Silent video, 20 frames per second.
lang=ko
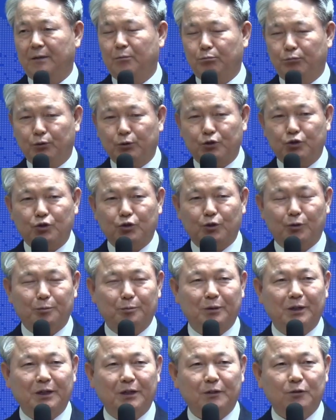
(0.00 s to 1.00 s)

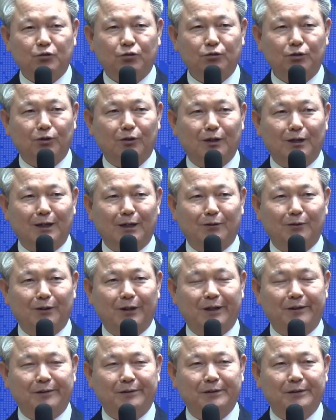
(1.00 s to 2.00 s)
모처럼 순결하라고
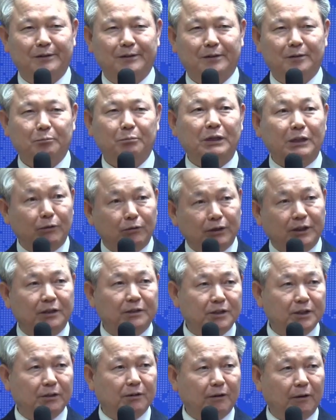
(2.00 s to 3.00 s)
그래요?
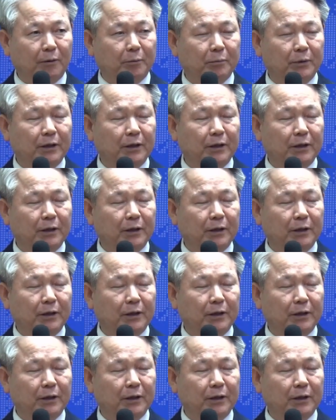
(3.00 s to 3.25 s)
비둘기처럼.